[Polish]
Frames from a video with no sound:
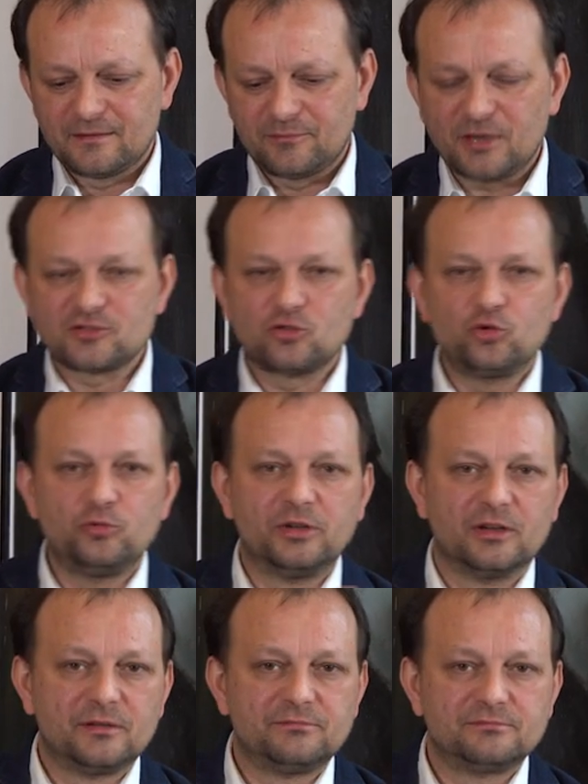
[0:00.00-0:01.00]
Bardzo
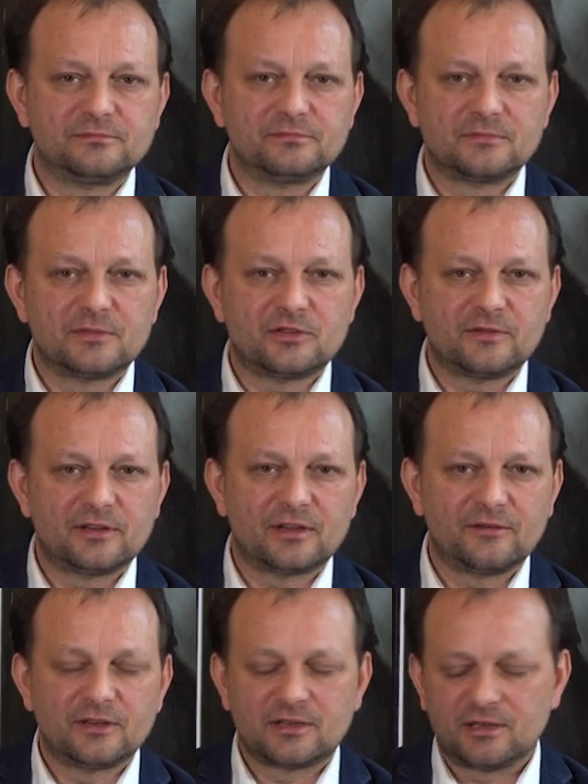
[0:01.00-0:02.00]
lubię
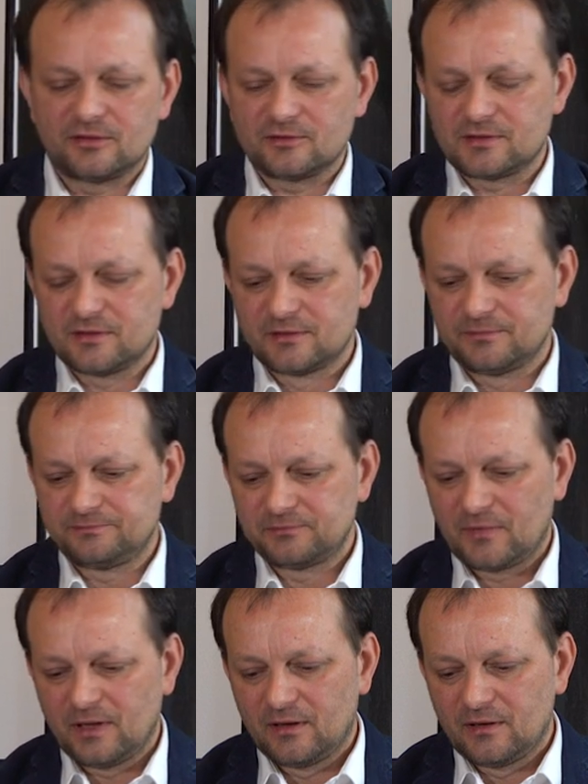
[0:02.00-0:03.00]
święta Wielkanocy,
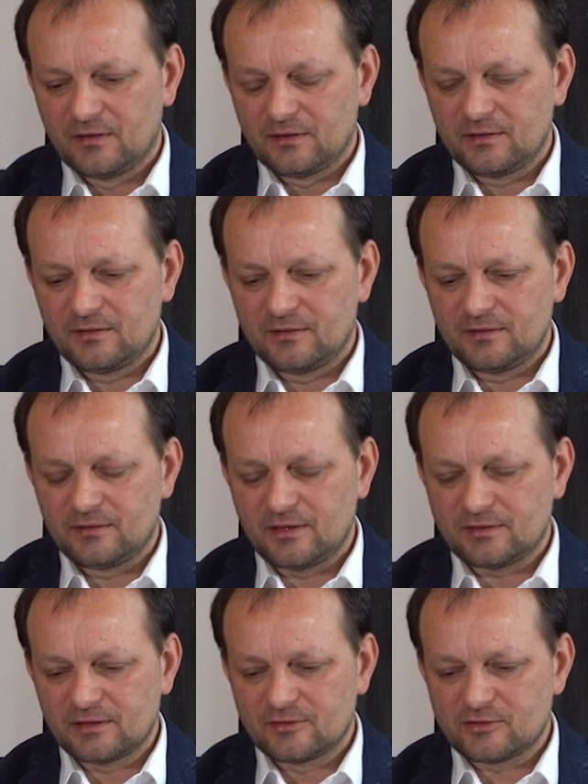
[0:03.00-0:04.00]

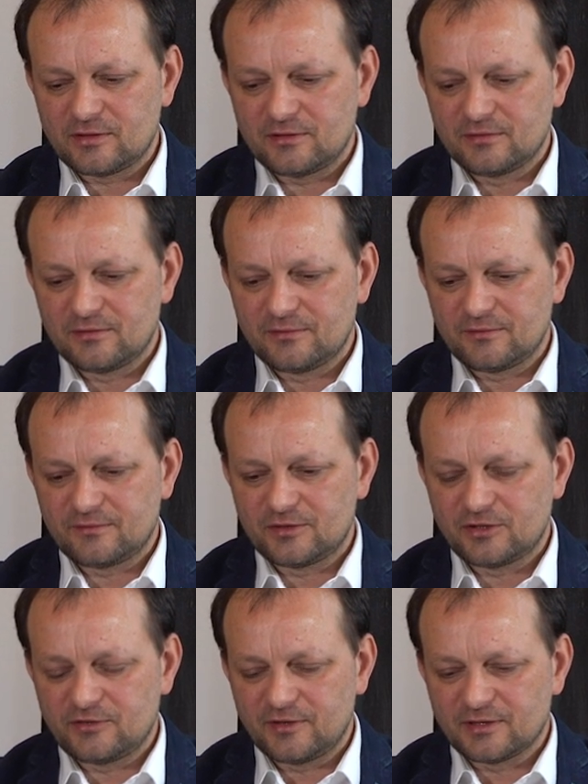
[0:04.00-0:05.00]
dlatego że w
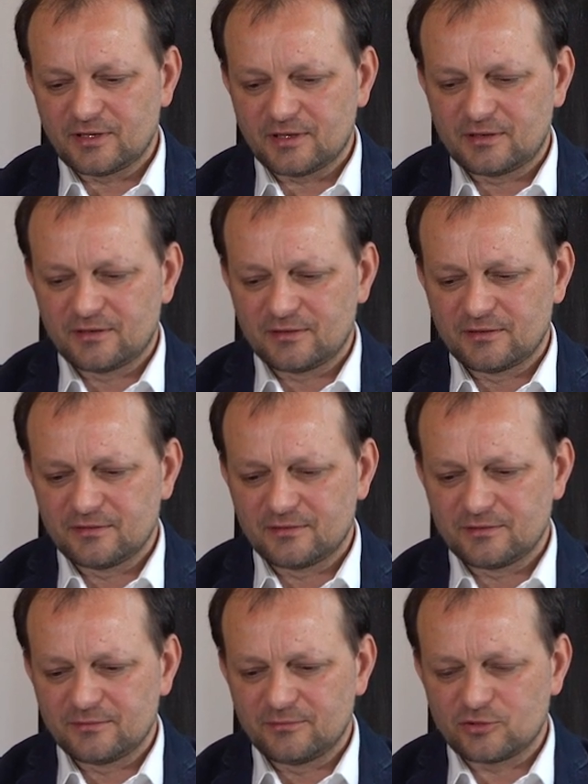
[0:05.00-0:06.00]
tych świętach
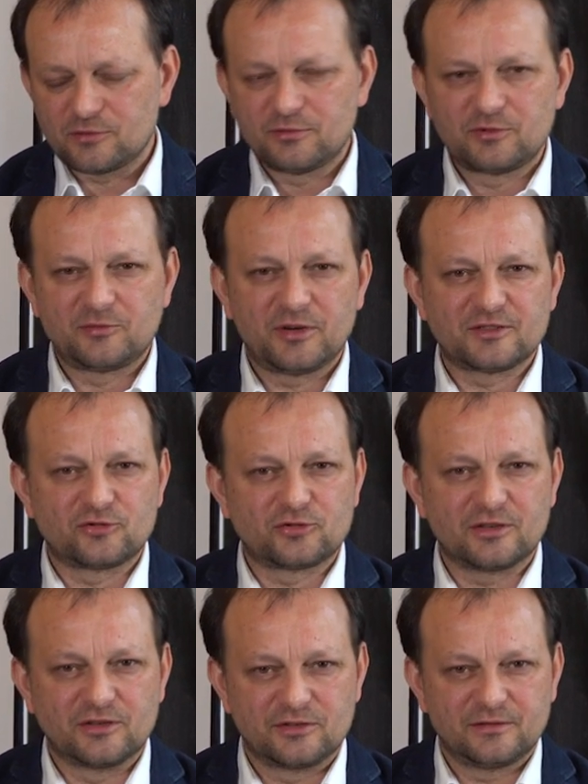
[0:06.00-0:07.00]
możemy być bardzo
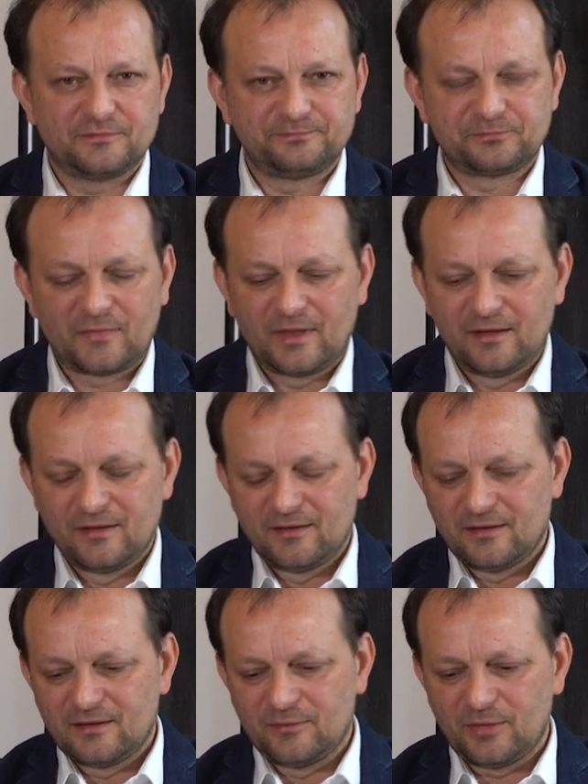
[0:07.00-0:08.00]
szczerzy.
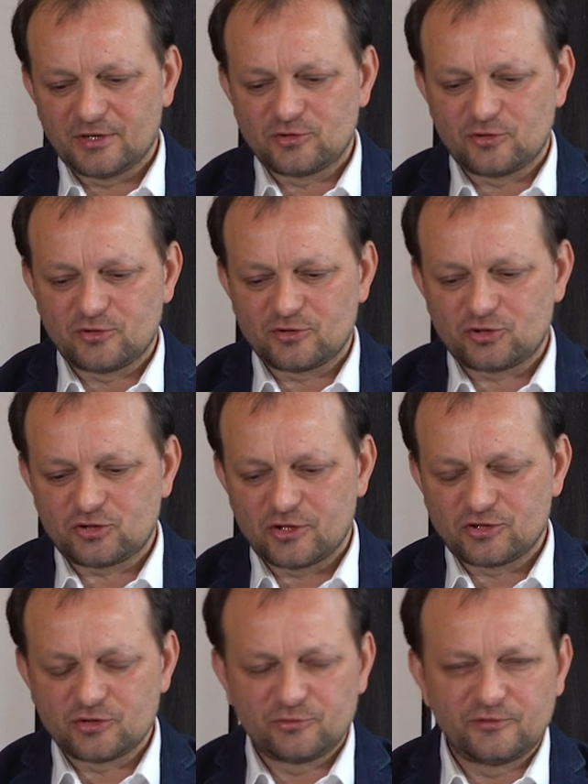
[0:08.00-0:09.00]
Bardzo
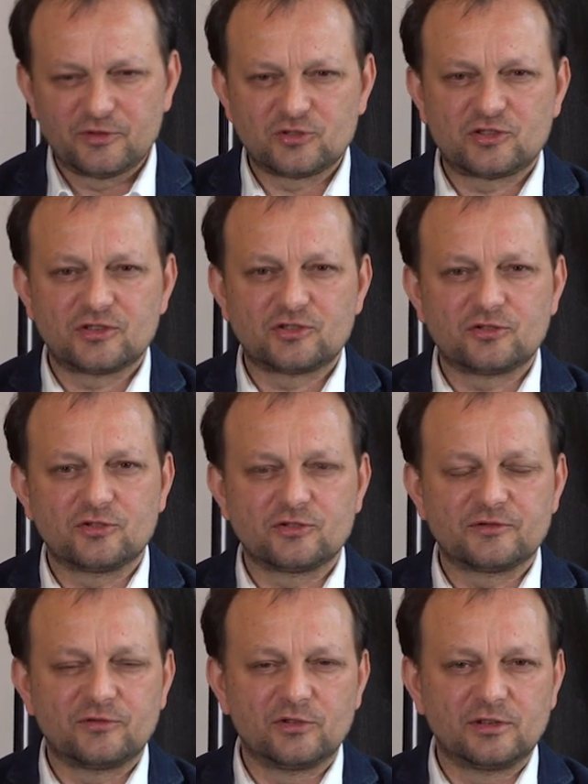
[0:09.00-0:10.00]
szczerze mówiąc też o
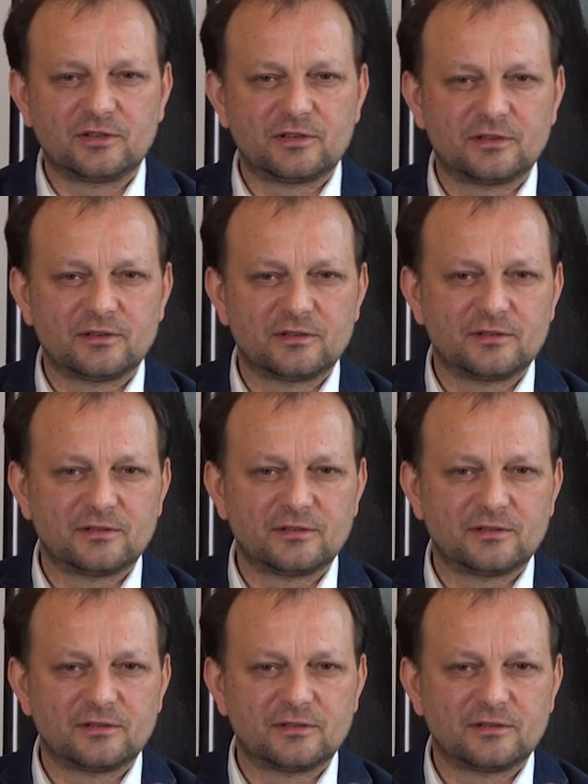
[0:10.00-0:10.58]
swoich